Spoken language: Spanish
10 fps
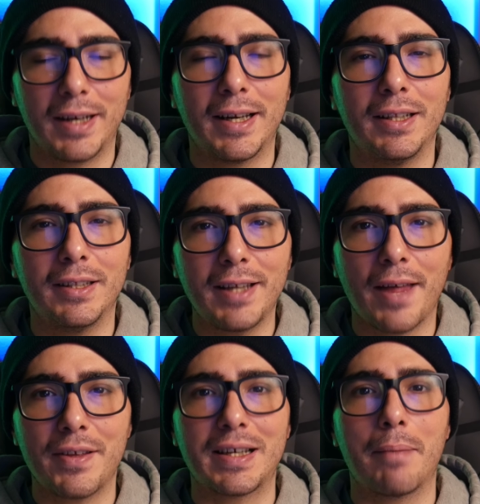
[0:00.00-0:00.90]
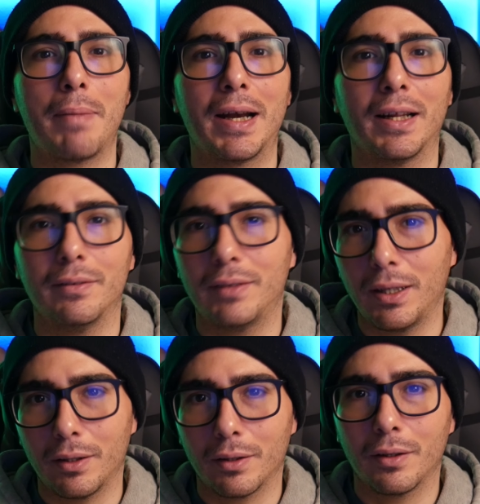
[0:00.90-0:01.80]
en el día de San
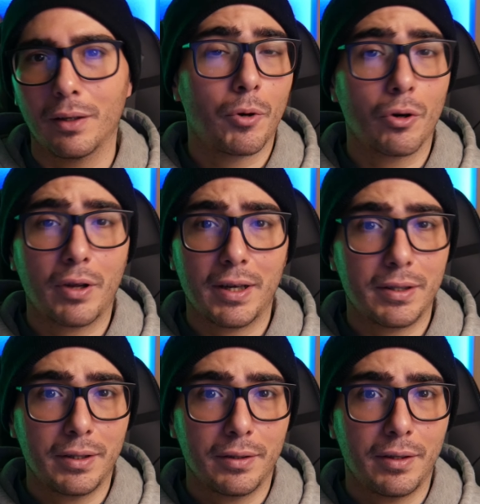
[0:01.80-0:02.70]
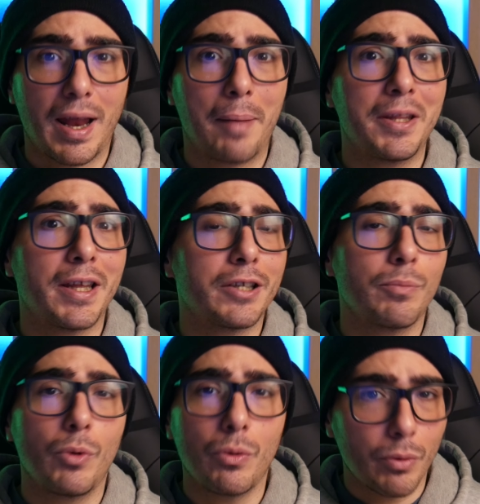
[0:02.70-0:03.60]
Valentín. Porque sí, la vida es
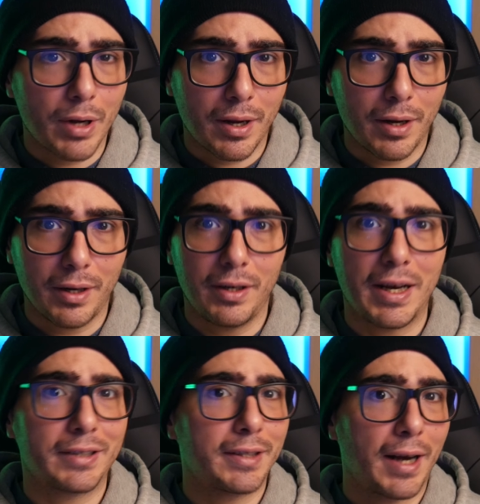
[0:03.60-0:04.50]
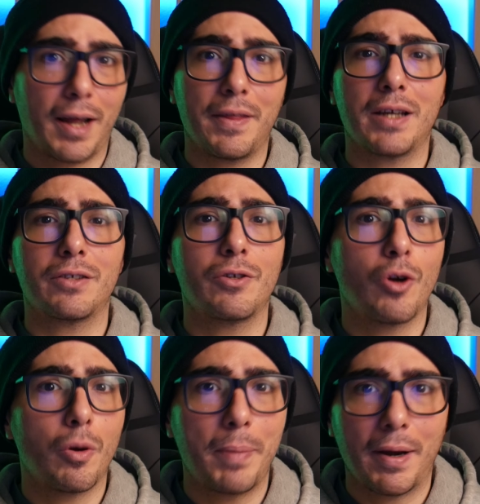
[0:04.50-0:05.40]
muy dura y las tragedias
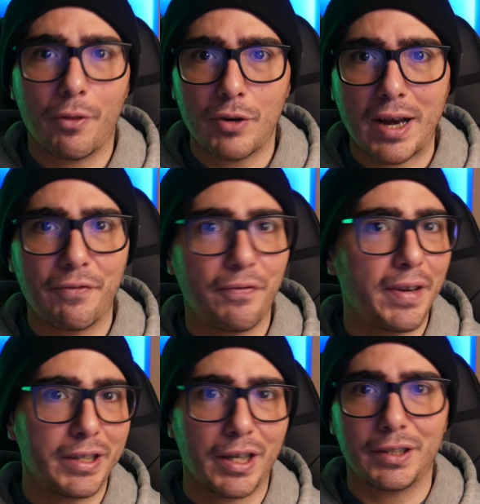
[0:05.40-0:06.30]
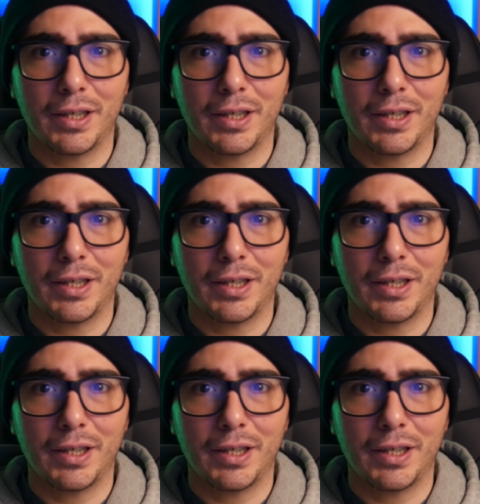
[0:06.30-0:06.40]
no perdonan fechas